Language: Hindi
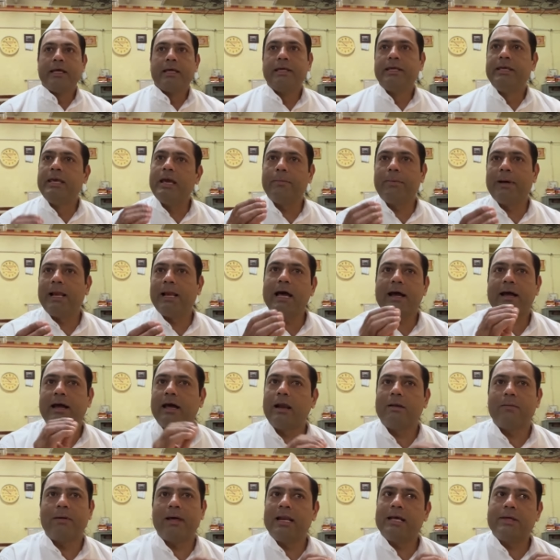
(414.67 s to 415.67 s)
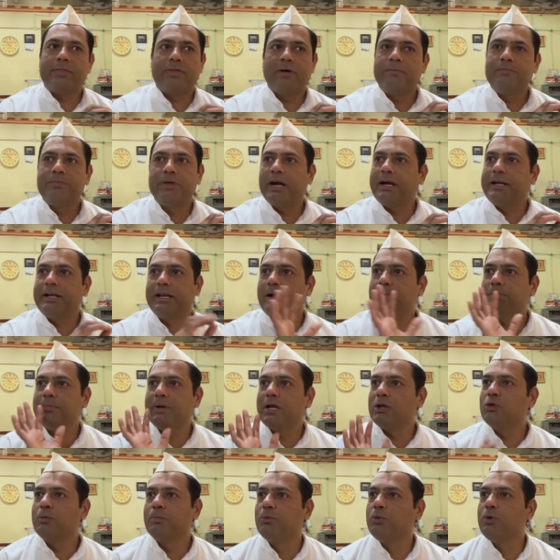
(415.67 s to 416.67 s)
ये वाला कल वाला सब्जेक्ट है
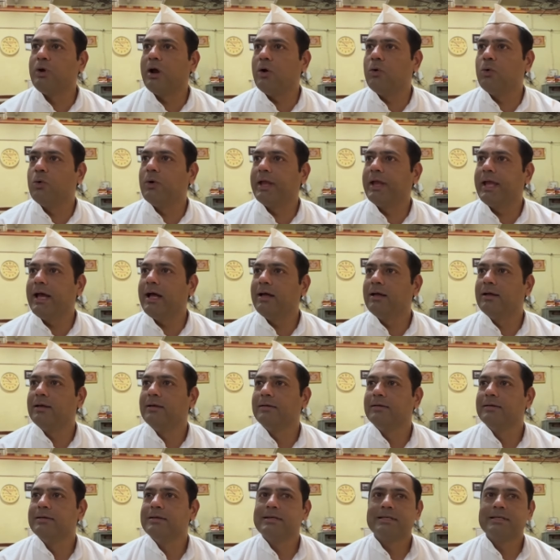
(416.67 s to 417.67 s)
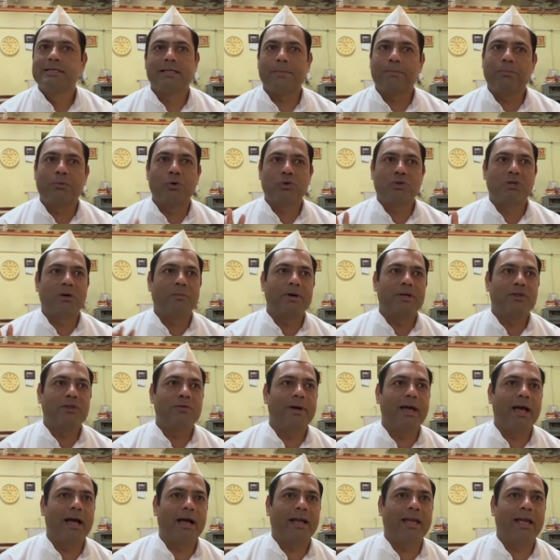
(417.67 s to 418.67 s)
अपना तो पूरा हो गया सबको समझ
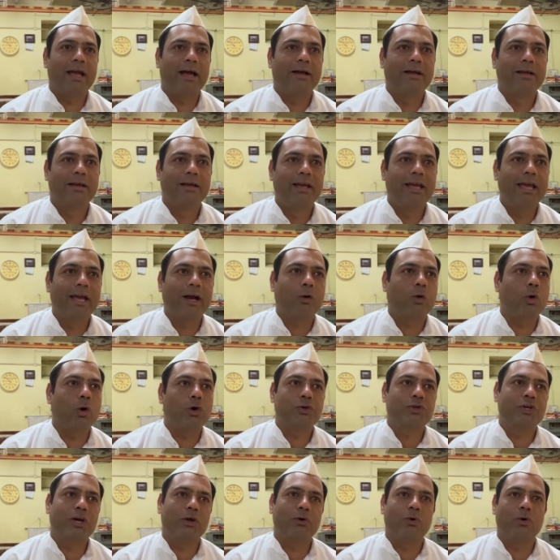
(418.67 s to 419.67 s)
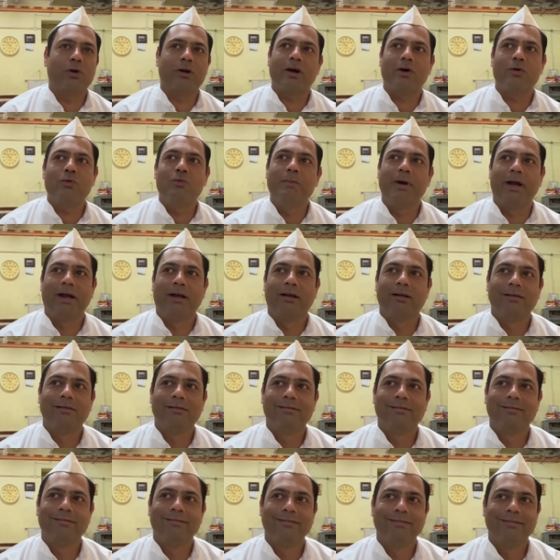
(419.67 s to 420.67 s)
में आ गया एक क्वेश्चन और करूं मैं
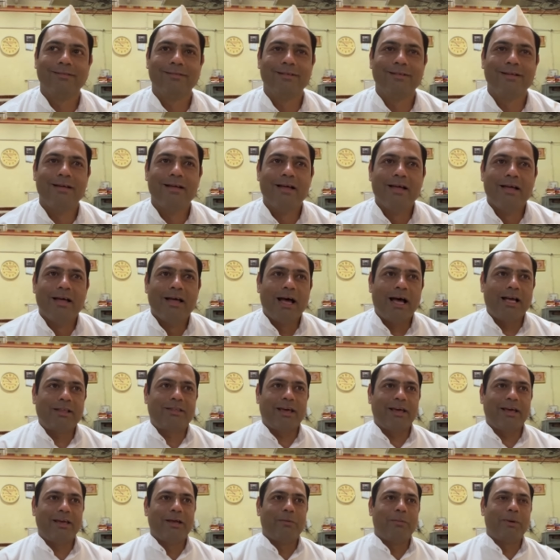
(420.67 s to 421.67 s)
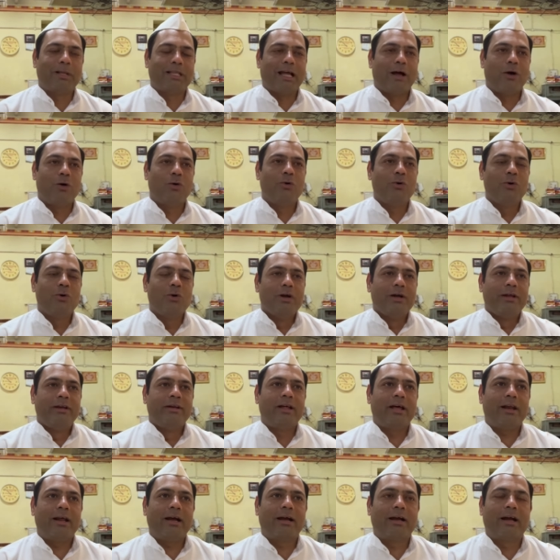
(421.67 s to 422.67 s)
अच्छा ये बताओ
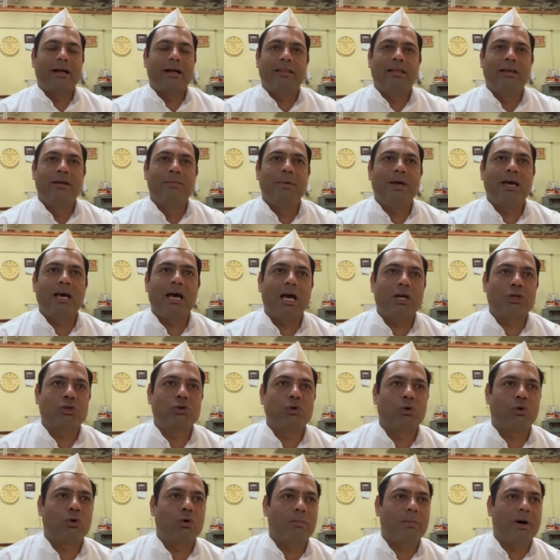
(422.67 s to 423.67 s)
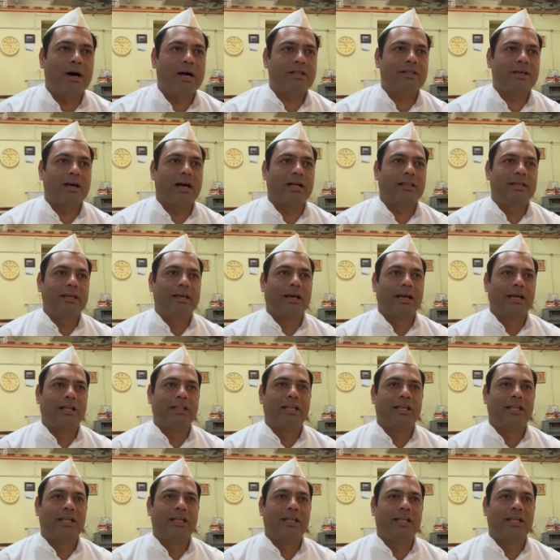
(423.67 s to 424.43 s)
नरक गति में अशोर कुमार जाति के